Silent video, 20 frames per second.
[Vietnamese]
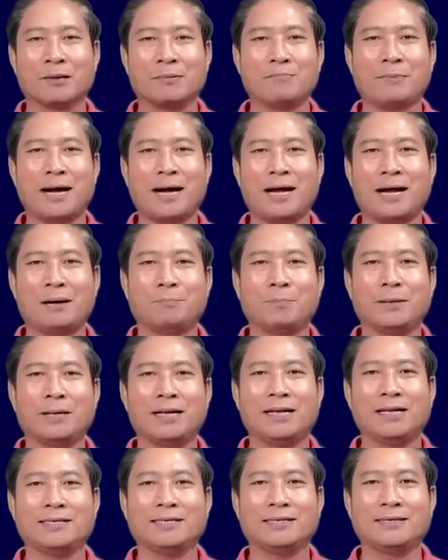bà
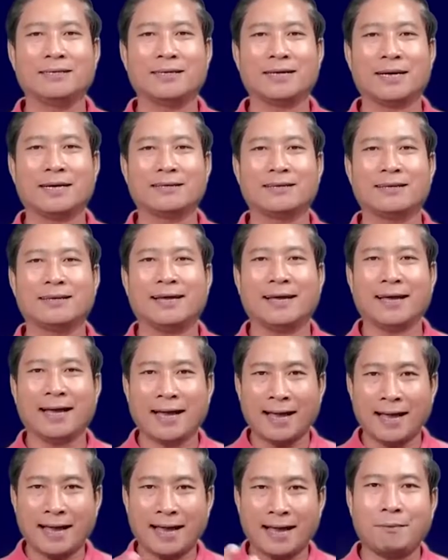vì là dương cạo
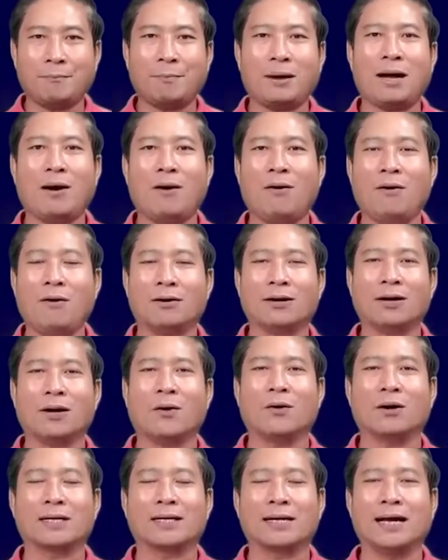nga máu
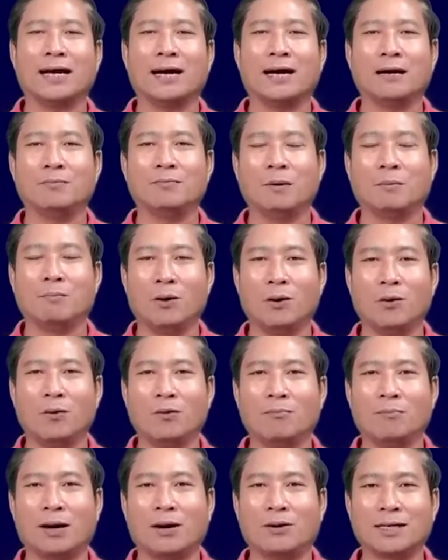đọt thằng hôm là
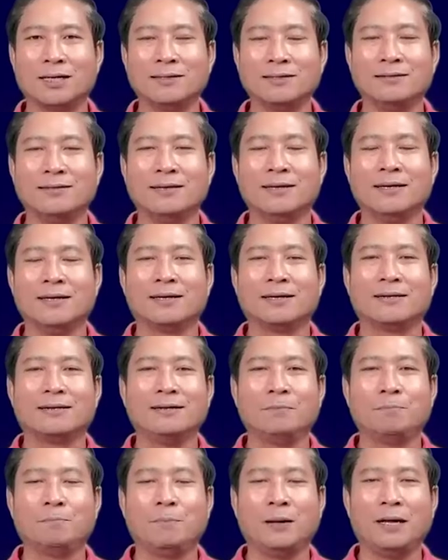bốn máu đó
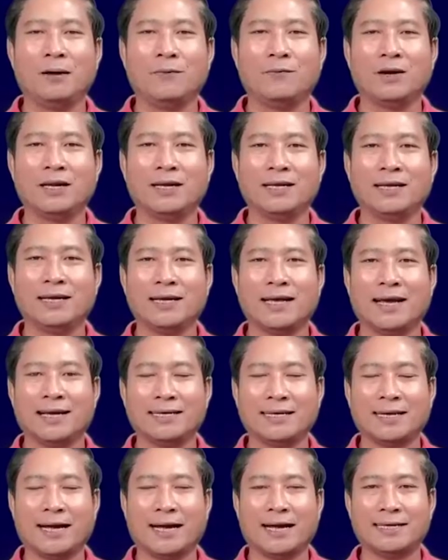cứ vì là lý
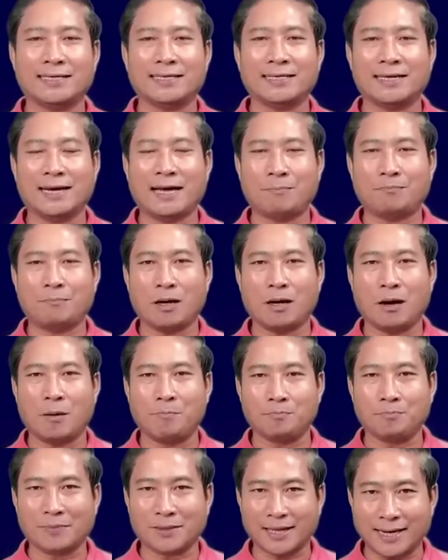ngay khai cho năm
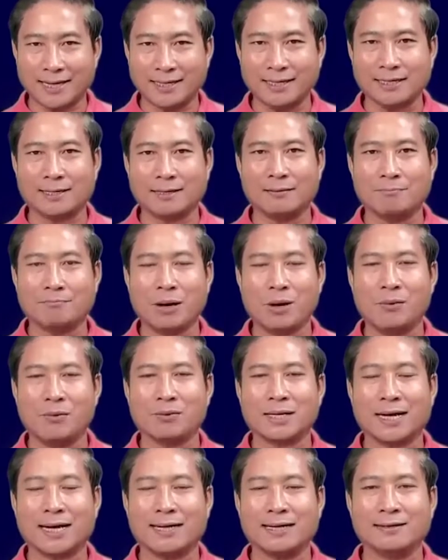cầm nợt màu
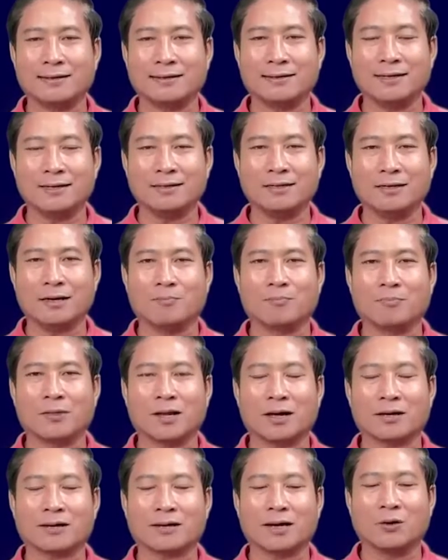cạo nó cầm
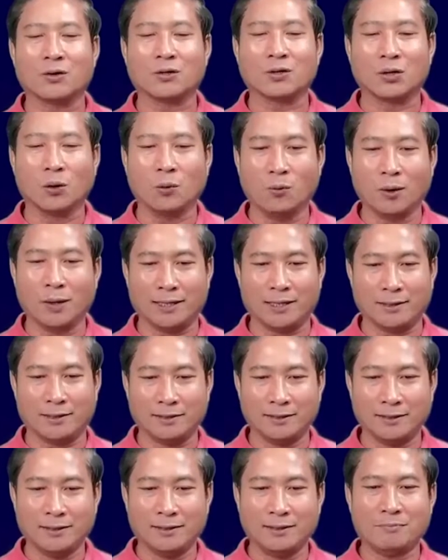nọt đòi khuy
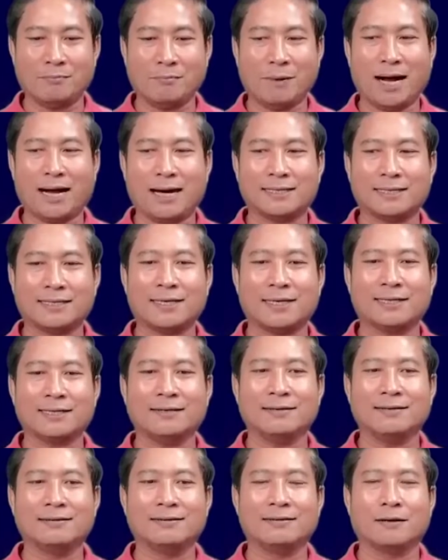bà
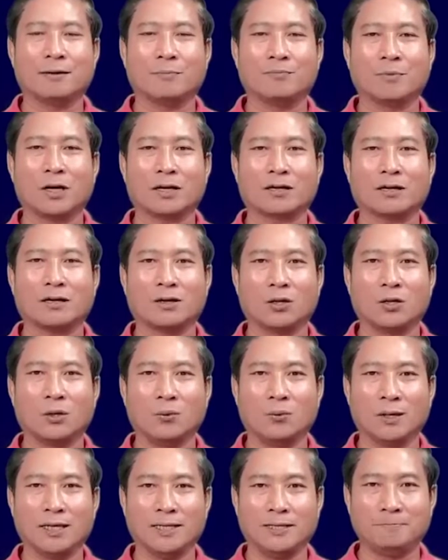chấn cứ cầm nọt đòi
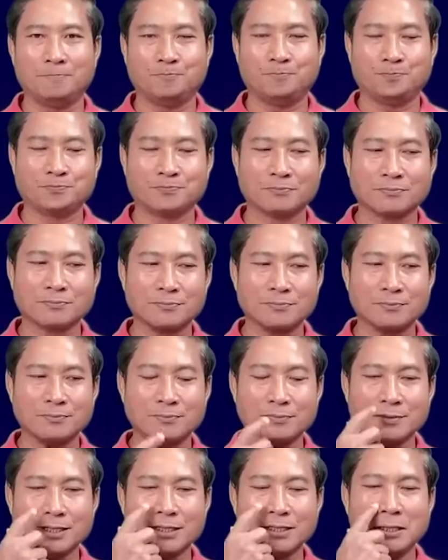khuy
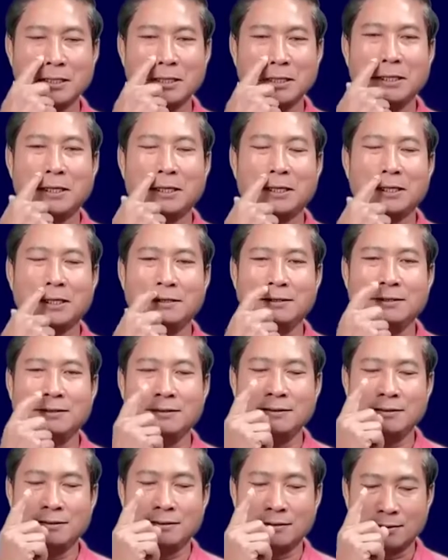
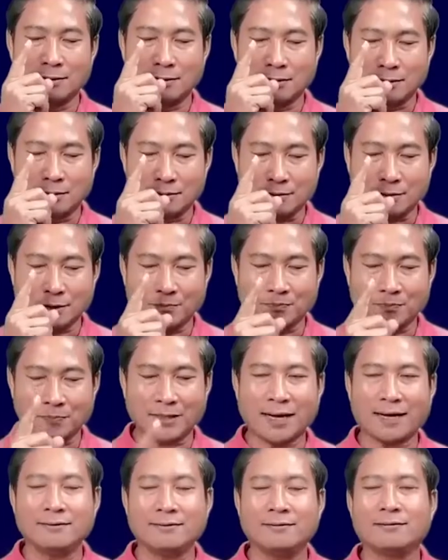cứ sầm
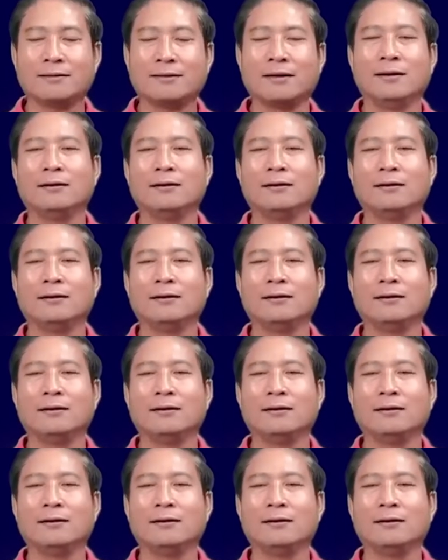đau từ